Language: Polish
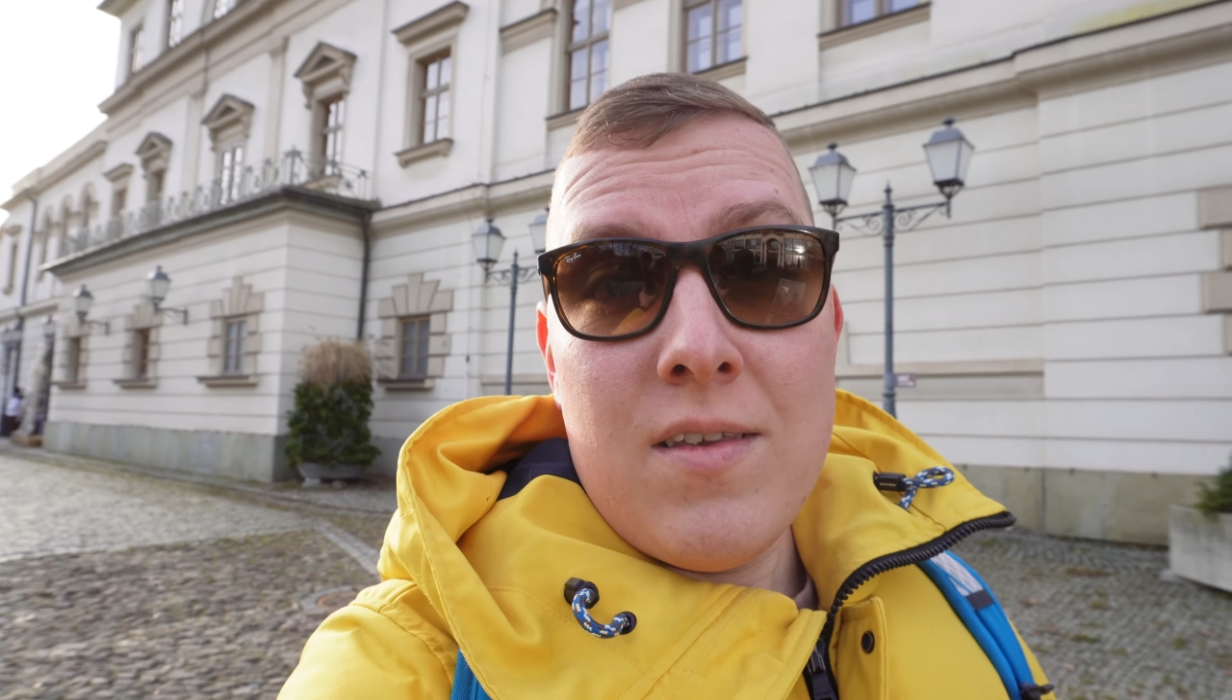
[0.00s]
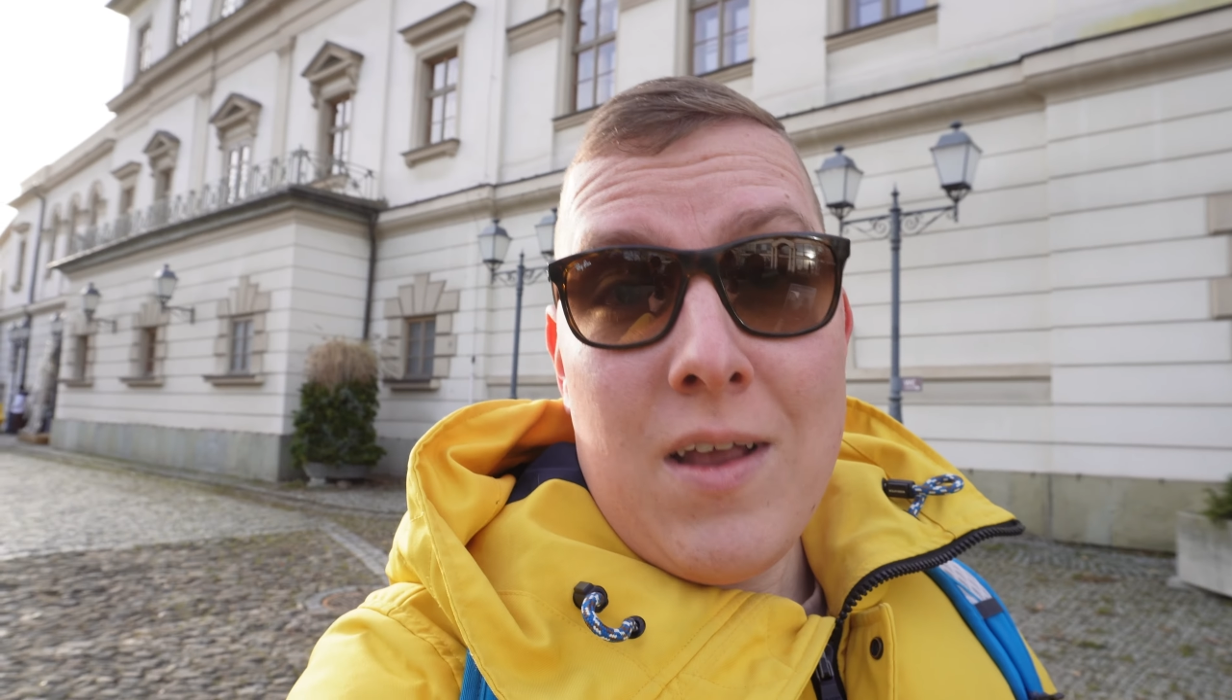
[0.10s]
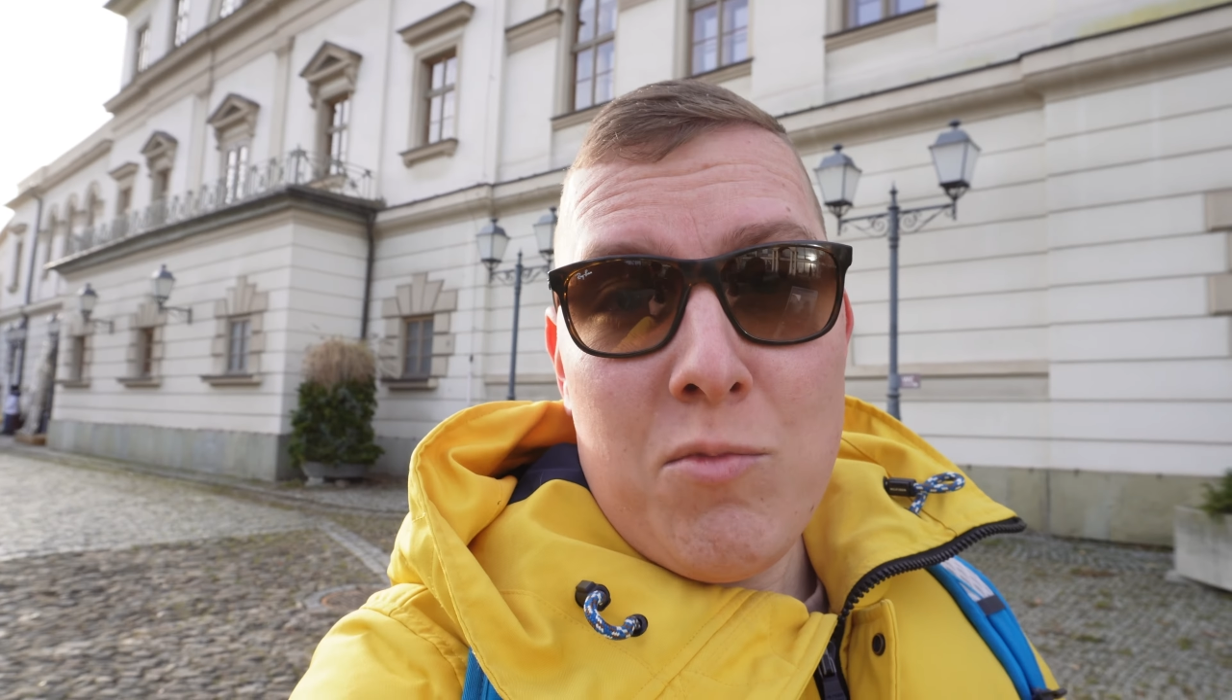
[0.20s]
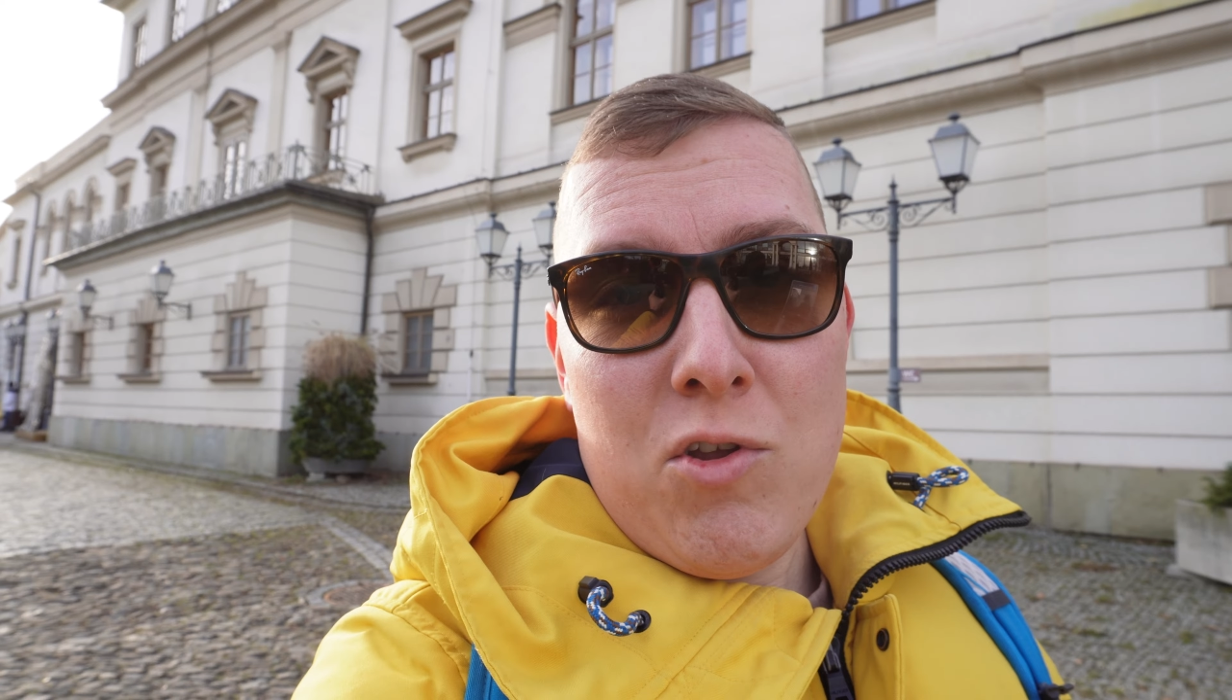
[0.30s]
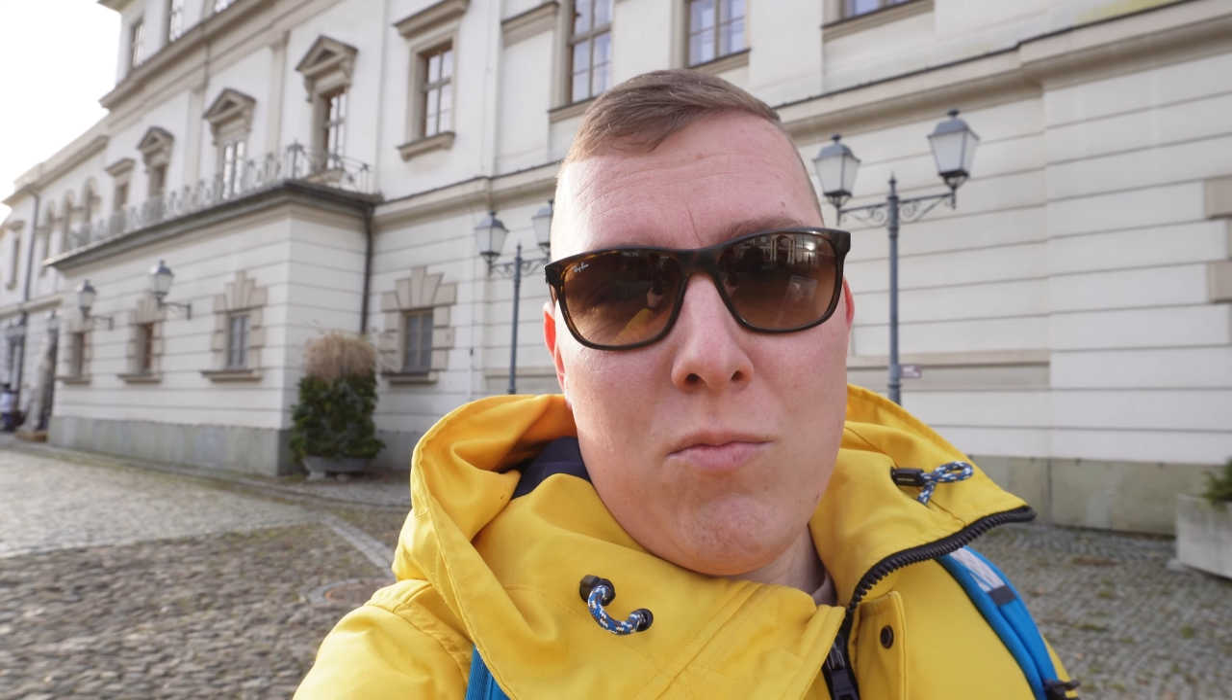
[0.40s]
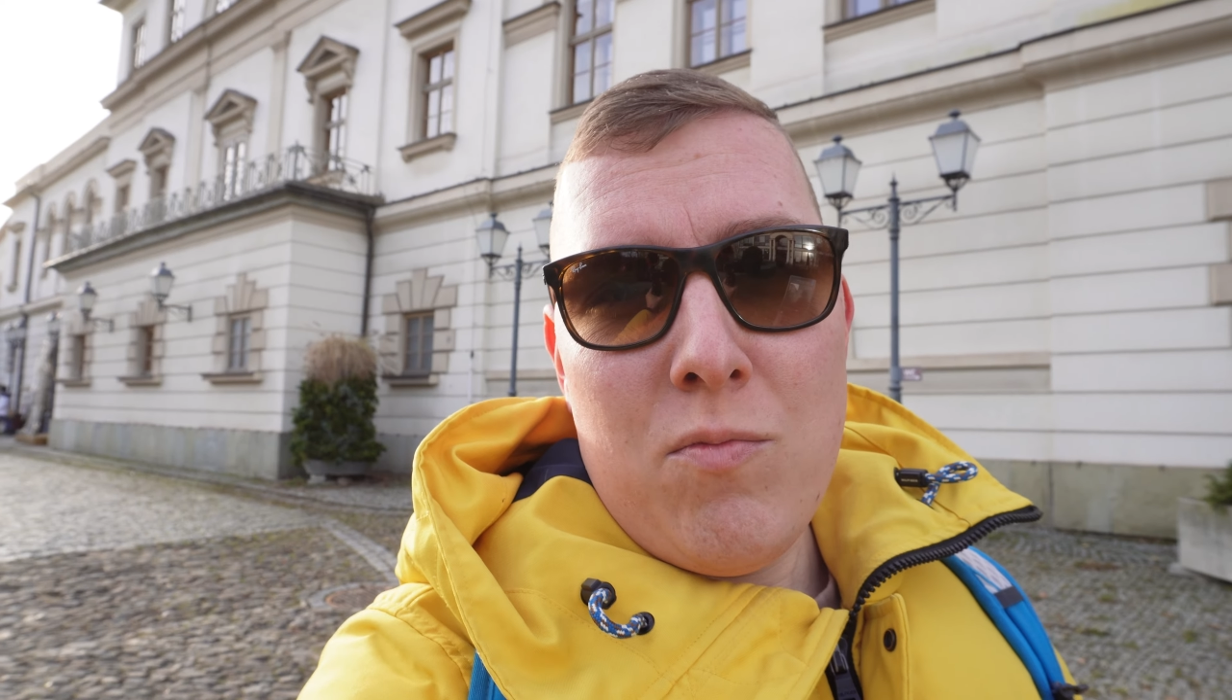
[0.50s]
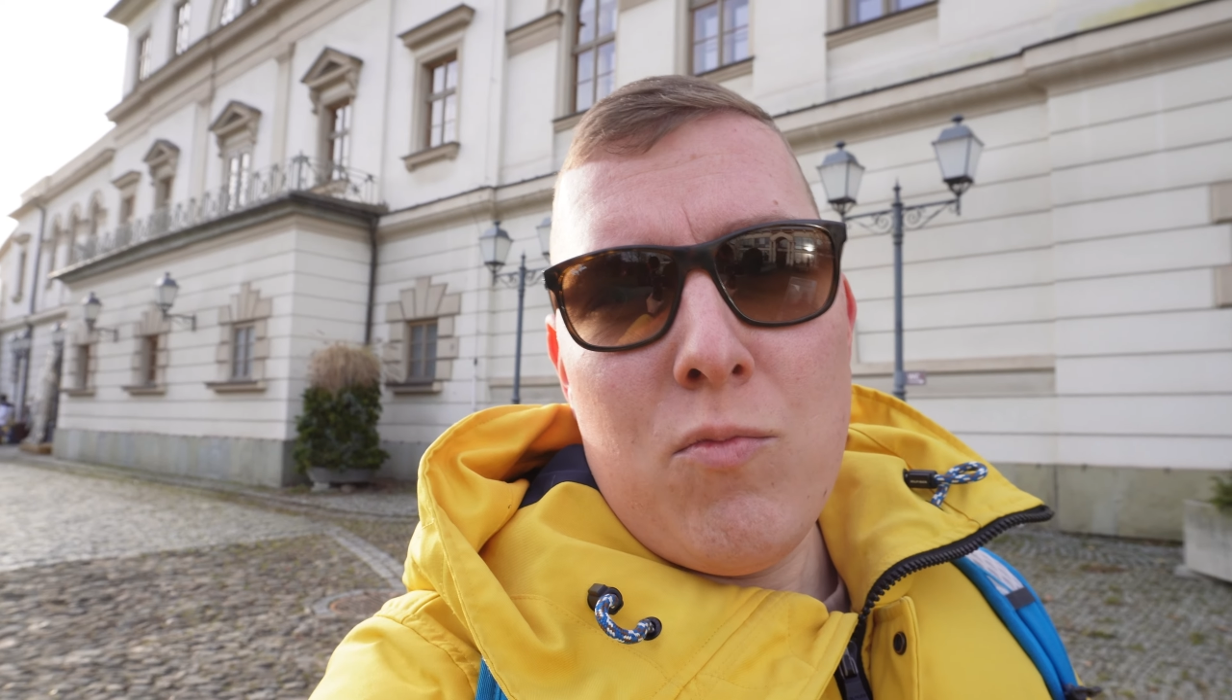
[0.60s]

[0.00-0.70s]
Za mną